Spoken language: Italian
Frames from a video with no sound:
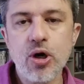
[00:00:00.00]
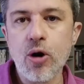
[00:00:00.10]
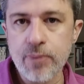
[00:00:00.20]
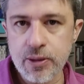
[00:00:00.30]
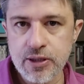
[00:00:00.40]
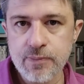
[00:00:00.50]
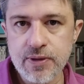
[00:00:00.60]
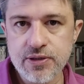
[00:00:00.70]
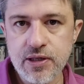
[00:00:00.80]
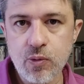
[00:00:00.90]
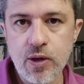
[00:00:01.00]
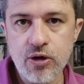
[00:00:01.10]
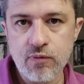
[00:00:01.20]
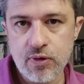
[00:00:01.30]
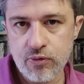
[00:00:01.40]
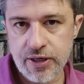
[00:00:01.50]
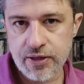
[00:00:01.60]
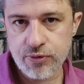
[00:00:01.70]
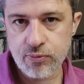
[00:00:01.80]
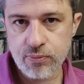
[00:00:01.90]
Però prima di passare a quello volevo
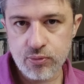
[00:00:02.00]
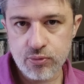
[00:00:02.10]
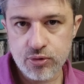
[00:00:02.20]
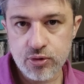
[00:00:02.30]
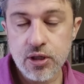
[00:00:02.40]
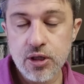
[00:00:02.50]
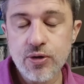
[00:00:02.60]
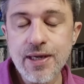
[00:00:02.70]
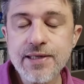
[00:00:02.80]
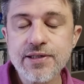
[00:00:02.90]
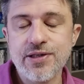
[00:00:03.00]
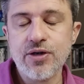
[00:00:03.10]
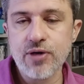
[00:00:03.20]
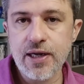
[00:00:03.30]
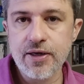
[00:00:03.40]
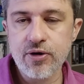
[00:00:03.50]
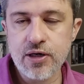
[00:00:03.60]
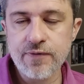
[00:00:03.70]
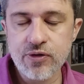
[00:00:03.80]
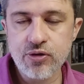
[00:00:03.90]
chiarire un punto. Non è che se non hai
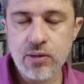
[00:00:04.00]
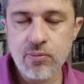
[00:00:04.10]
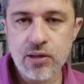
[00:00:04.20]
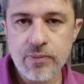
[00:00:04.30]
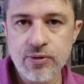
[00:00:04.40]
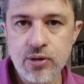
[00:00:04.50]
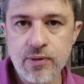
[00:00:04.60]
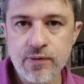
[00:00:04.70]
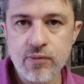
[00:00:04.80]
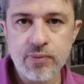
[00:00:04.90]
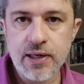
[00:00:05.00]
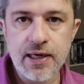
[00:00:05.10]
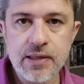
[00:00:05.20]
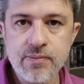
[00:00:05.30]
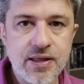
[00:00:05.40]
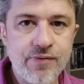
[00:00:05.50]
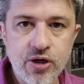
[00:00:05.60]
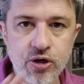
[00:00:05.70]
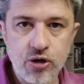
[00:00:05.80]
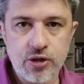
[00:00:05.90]
ancora fatto l'abbonamento Amazon Prime
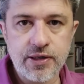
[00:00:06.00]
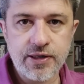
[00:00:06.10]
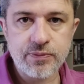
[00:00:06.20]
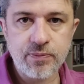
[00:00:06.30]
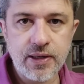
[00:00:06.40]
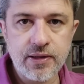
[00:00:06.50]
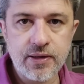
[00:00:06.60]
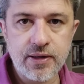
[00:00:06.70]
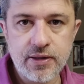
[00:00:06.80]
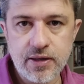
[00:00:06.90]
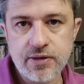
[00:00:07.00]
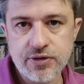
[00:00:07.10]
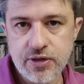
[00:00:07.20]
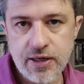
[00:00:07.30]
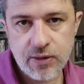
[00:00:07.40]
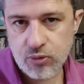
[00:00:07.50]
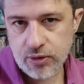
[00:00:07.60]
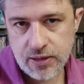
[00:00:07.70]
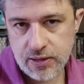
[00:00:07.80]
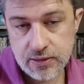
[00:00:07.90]
devi correre a spendere i 36 euro,
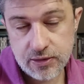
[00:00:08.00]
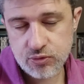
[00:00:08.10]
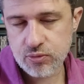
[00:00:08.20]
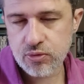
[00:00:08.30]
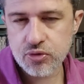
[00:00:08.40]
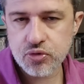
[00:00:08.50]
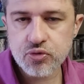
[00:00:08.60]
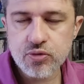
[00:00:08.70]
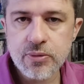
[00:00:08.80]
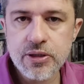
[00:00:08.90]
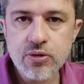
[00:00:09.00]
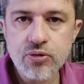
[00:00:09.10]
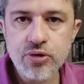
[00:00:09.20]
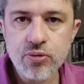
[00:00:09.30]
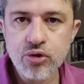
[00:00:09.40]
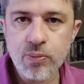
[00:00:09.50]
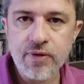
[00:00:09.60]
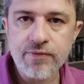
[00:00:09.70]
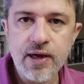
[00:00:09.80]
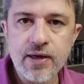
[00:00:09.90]
che in realtà sono un costo assolutamente contenuto
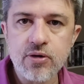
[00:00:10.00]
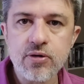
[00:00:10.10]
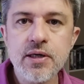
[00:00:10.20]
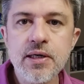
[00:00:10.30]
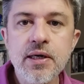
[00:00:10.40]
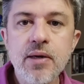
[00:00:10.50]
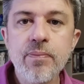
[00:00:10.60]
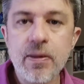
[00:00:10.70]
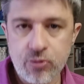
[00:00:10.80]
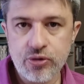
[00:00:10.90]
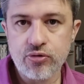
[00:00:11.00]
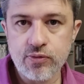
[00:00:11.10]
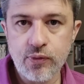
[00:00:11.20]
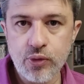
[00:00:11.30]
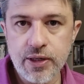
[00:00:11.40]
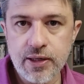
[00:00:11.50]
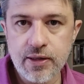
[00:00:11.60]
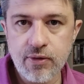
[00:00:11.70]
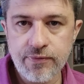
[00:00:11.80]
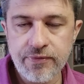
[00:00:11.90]
per farlo, per poter usufruire
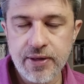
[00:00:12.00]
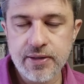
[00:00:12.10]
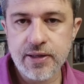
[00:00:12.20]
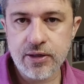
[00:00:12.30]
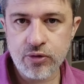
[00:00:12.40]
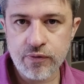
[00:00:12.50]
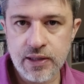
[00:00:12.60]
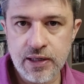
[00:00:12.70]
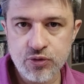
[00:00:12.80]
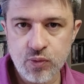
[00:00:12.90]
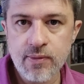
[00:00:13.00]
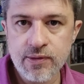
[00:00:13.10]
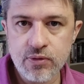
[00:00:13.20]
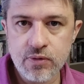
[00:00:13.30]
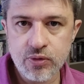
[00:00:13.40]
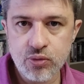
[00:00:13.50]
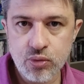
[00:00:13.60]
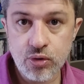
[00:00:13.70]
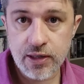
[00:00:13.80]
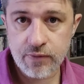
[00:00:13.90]
delle offerte che troverai su Amazon il
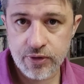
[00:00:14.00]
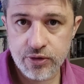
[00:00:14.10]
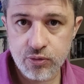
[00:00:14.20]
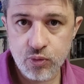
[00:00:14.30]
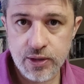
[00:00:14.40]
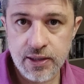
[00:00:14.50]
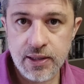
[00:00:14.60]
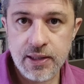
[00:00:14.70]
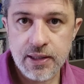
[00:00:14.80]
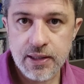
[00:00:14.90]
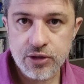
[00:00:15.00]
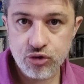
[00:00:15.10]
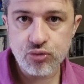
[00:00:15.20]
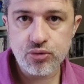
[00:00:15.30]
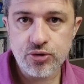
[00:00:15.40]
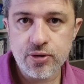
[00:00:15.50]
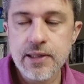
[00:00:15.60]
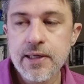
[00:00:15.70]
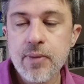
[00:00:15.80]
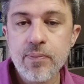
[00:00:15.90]
21 e il 22 eh, di giugno.
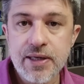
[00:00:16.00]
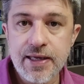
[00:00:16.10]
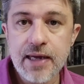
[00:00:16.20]
Perché